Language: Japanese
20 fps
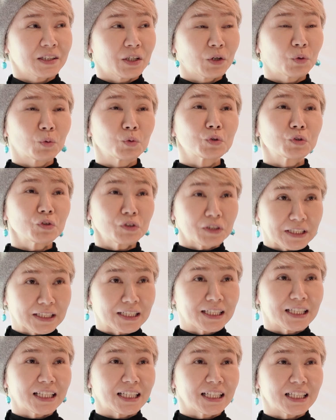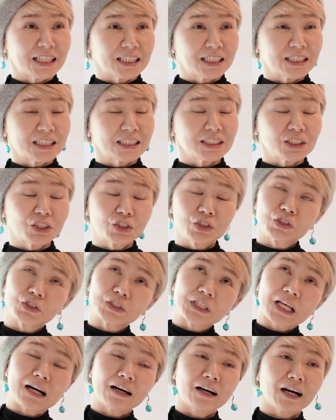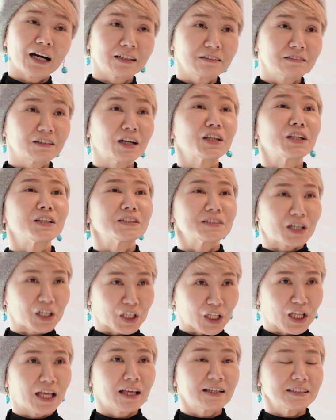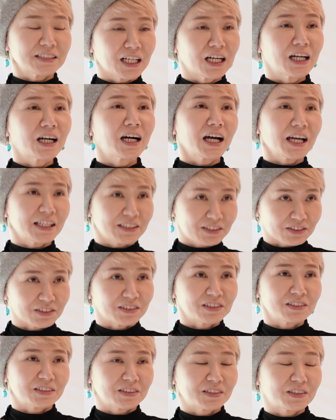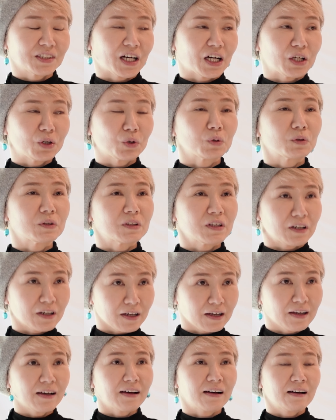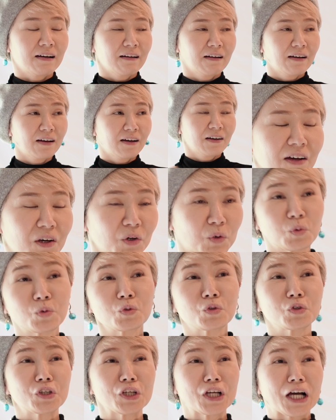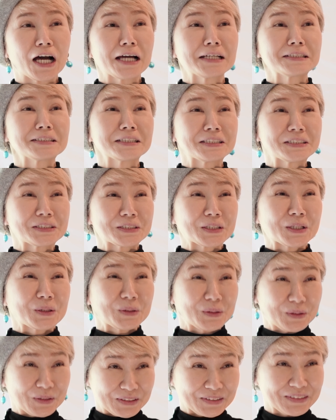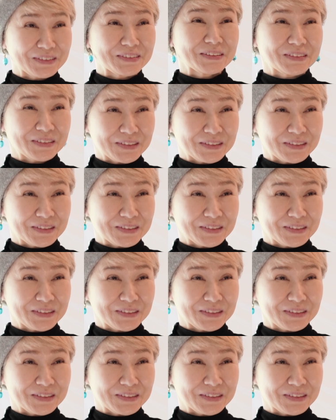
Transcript: で本当に週3回ぐらいですかね3ヶ月通ったら本当に改善したんです。